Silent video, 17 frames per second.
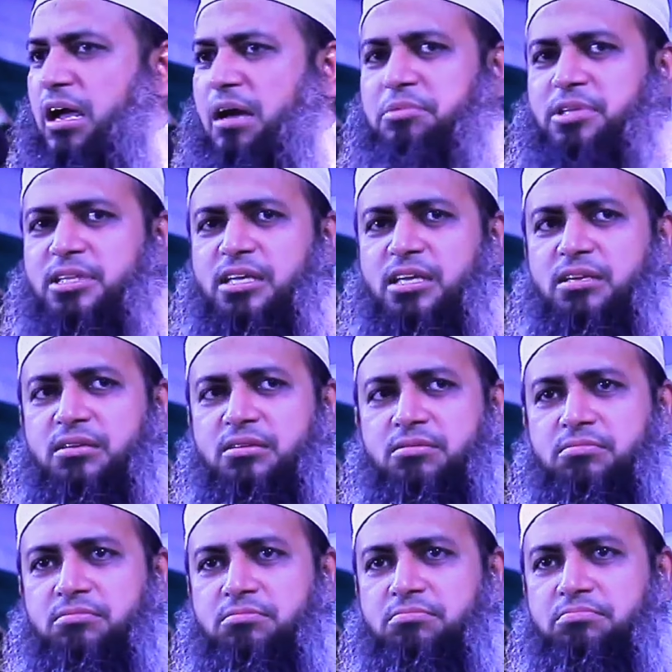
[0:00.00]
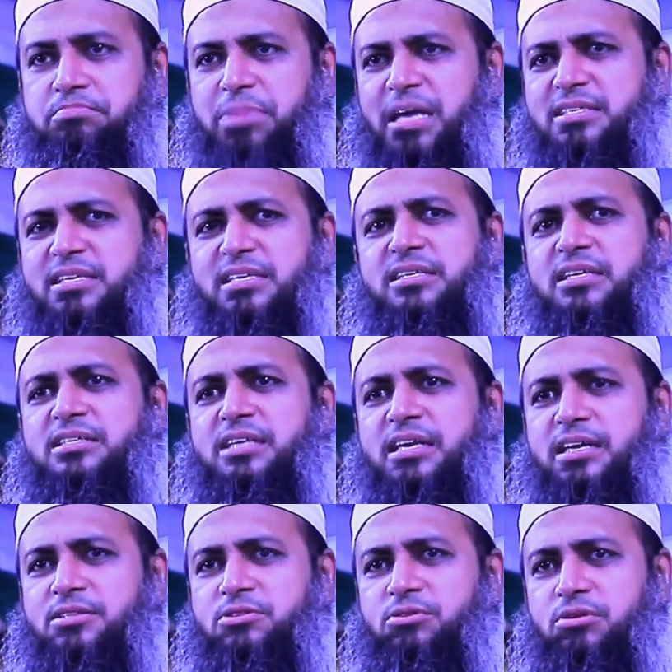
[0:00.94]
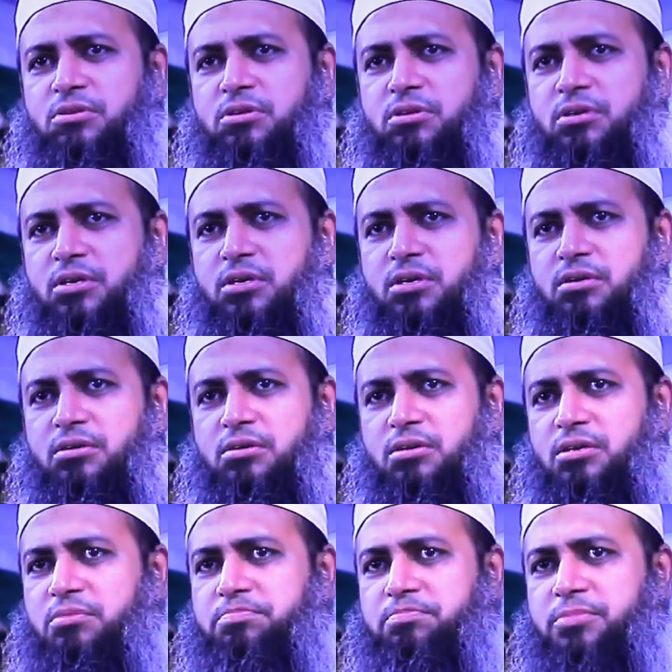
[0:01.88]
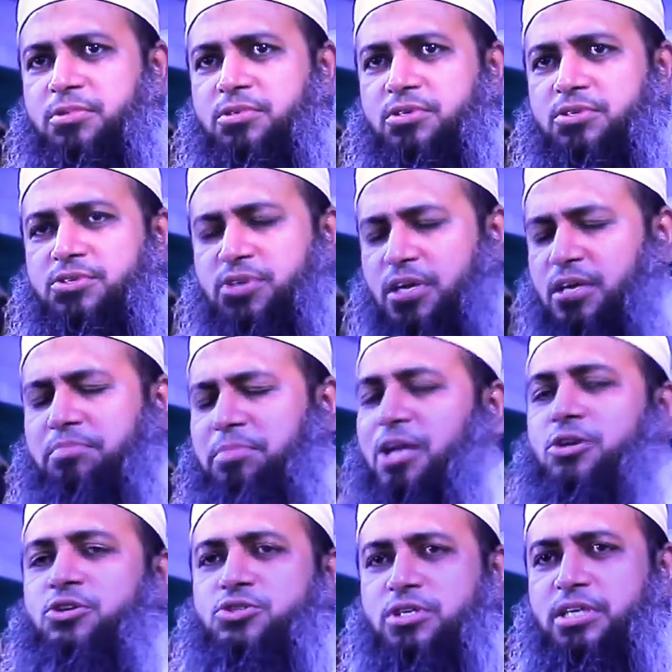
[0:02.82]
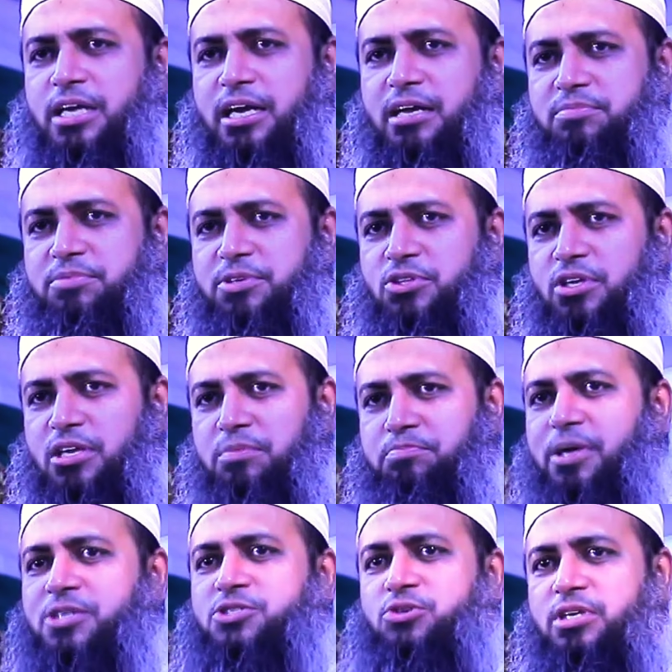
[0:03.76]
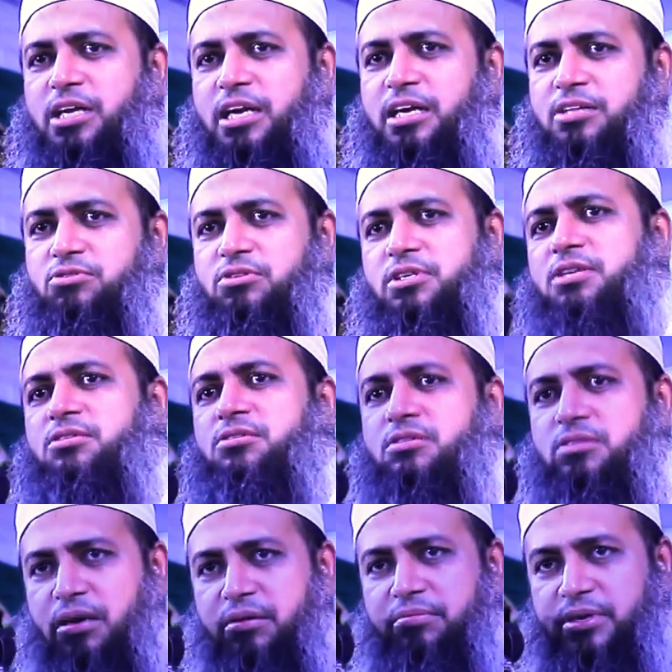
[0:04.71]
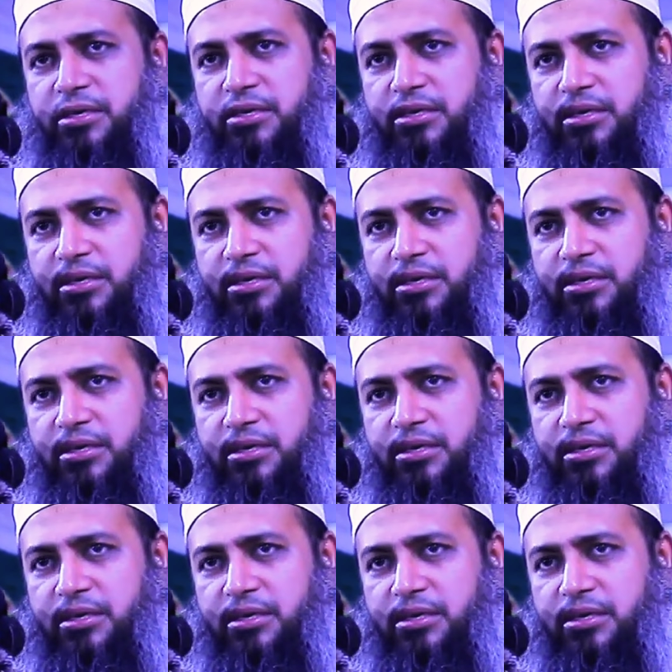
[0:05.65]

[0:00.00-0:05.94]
আমাদের পাঁচ হাজার টাকা তো ওই সরি বারোশো টাকার ভিতরে পাঁচশো টাকা তো কি করতে হবে